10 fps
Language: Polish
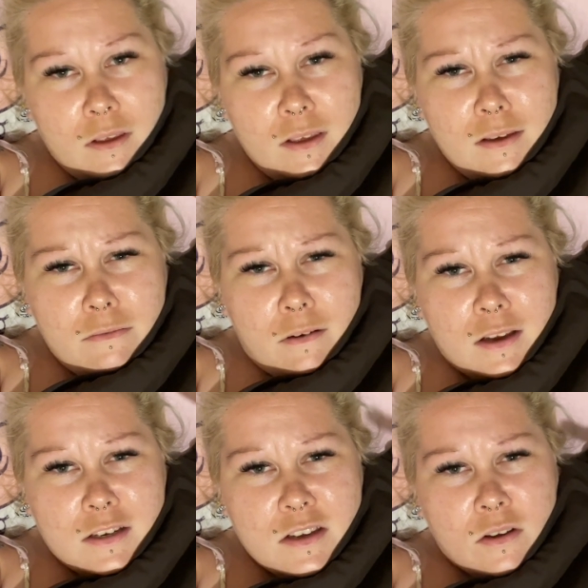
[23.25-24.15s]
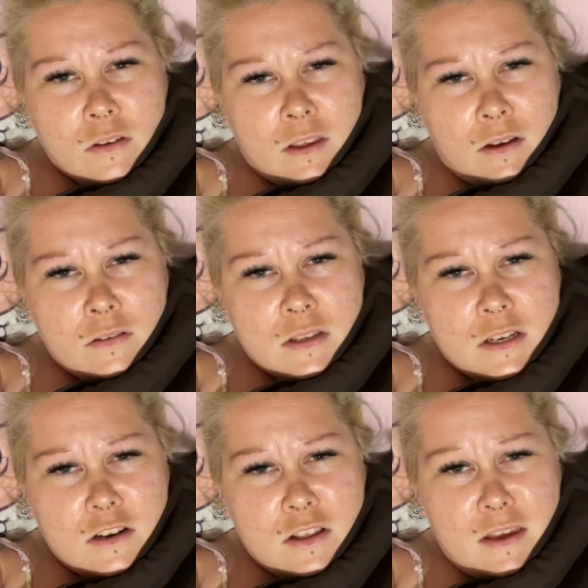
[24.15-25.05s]
i właśnie od tego
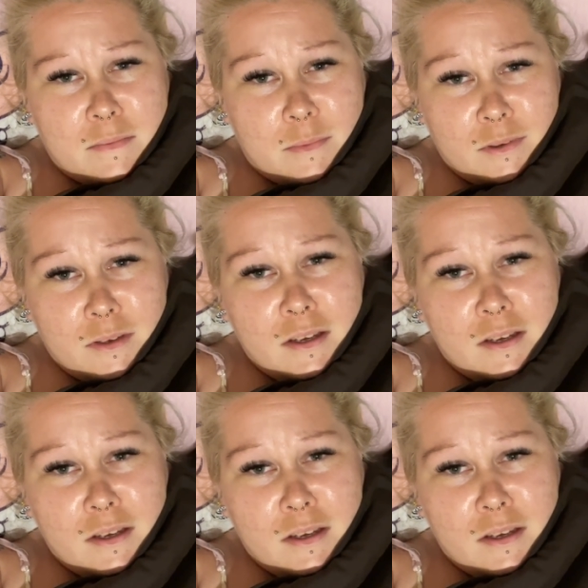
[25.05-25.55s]
zacznijmy.